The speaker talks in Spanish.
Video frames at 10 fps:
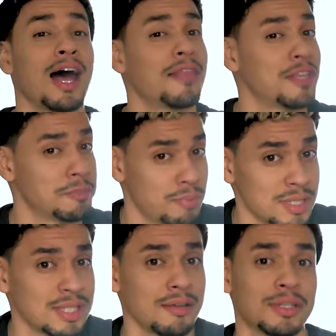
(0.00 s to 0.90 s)

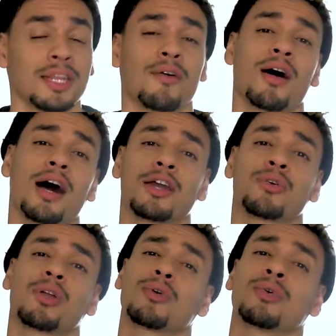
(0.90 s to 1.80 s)
después de trabajar
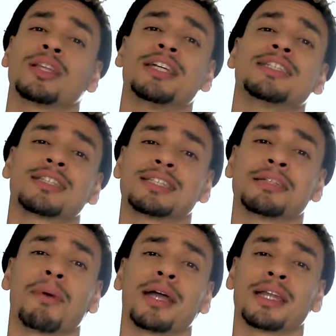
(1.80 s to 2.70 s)
con algunas de estas
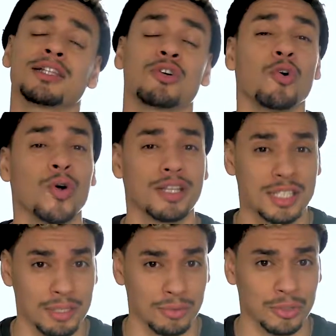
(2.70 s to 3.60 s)
imágenes o
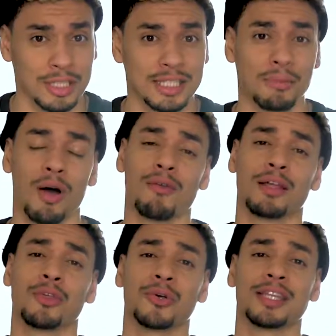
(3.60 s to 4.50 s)
archivos que estamos
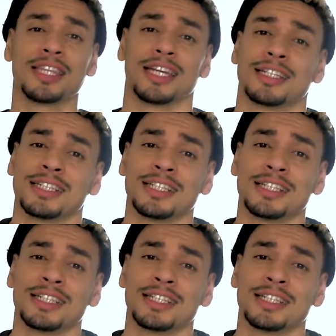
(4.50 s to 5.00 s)
hablando hoy en día.